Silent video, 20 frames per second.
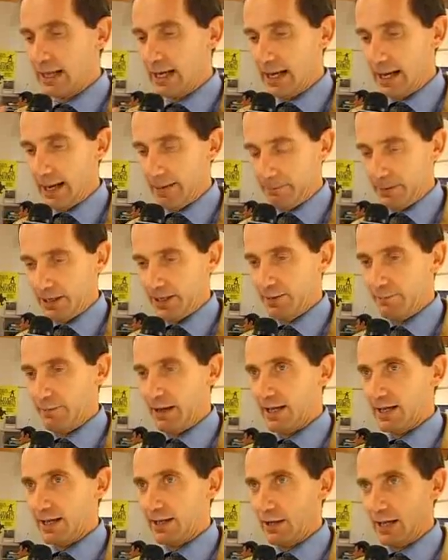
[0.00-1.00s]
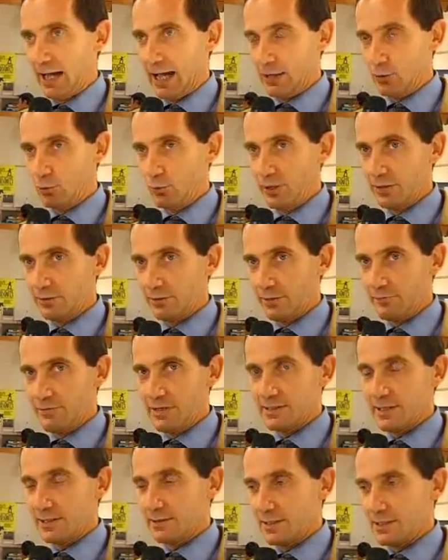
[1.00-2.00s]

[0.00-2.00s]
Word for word: La prima, alcune interviste ai